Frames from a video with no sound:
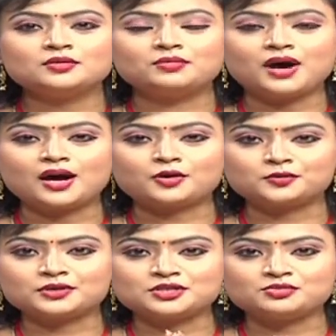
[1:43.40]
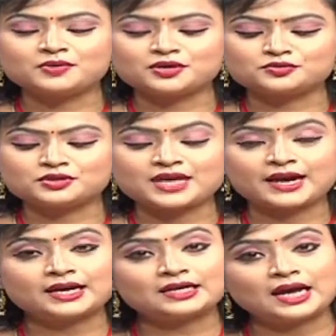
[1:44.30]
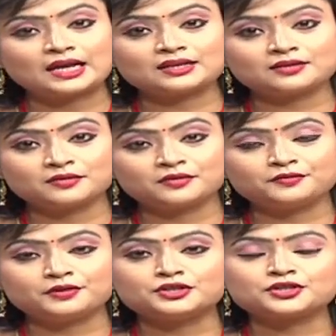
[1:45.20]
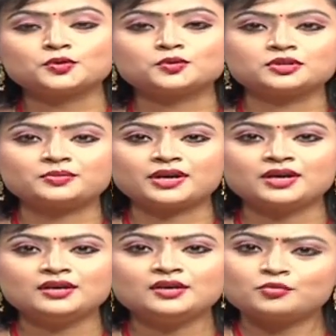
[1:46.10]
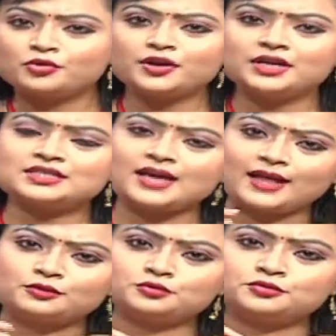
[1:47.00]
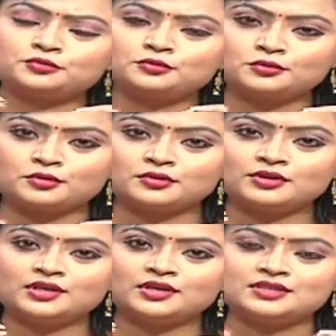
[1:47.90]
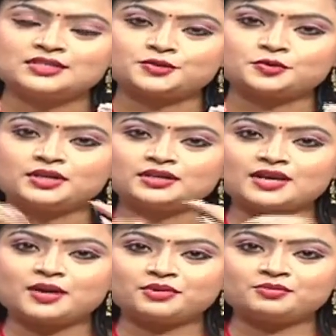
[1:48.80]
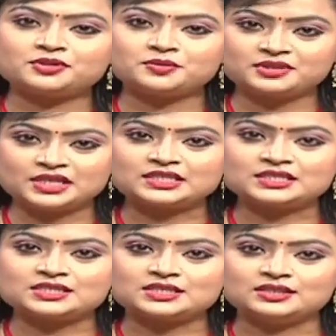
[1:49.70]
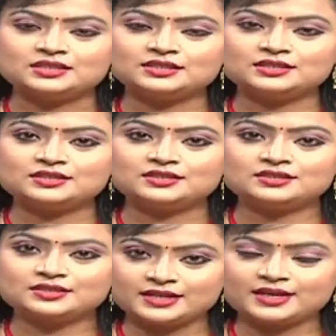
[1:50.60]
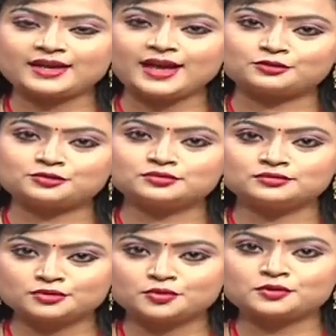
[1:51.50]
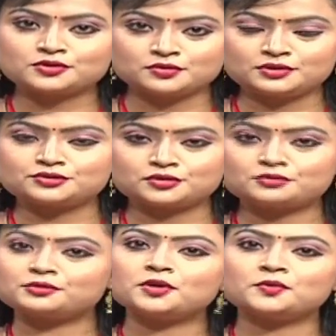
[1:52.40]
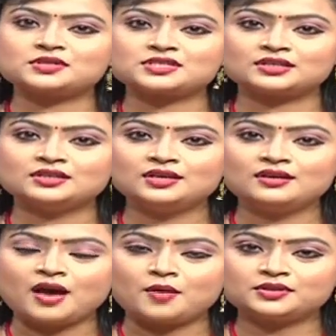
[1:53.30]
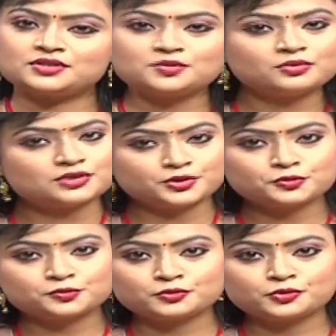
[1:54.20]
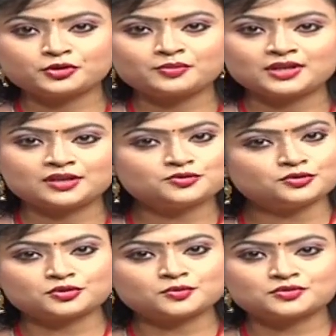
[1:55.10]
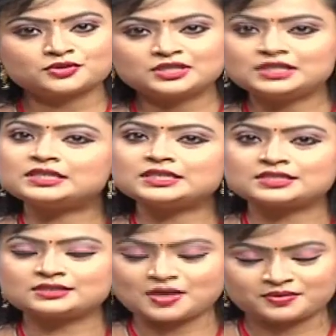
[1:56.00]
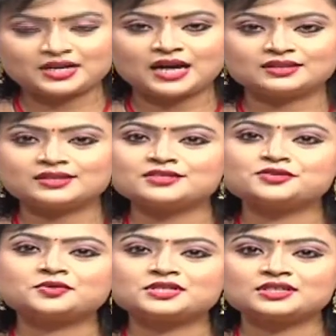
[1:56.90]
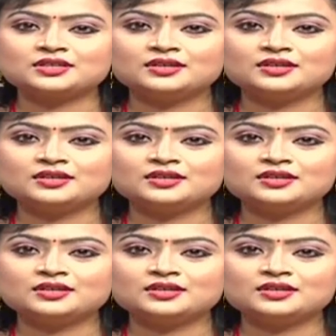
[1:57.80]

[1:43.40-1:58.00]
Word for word: ভাগ রয়েছে বিভাজন রয়েছে এক একটা আলাদা আলাদাভাবে ফাংশন করতে পারে মনে হয়নি যে এত সূক্ষ্ম যে শরীর নিয়ে আমরা পৃথিবীতে এসেছি সেটাকে এত সুন্দর করে যখন ঈশ্বর তৈরি করেছেন আমাদের জীবনটাকেও সুন্দর করে বাঁধার জন্য সমস্তটা তিনি দিয়েছেন আমাদের হাতের কাছেই রয়েছে